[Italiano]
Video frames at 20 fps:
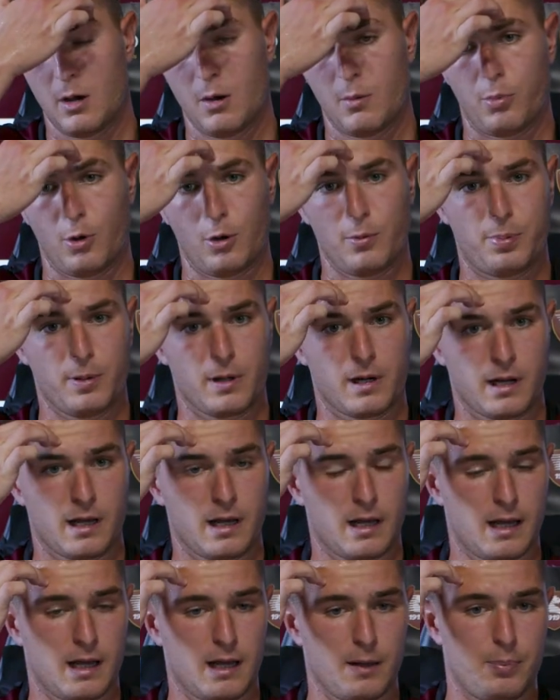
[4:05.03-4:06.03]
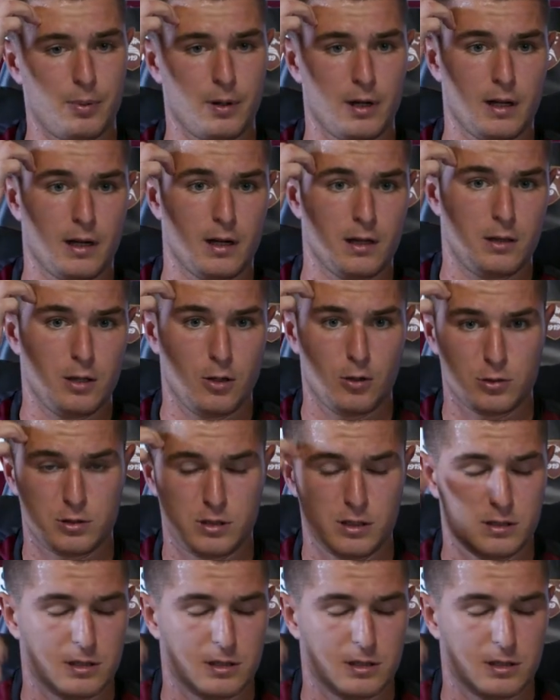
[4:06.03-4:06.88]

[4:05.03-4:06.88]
Poi per, eh, per il ritiro sì,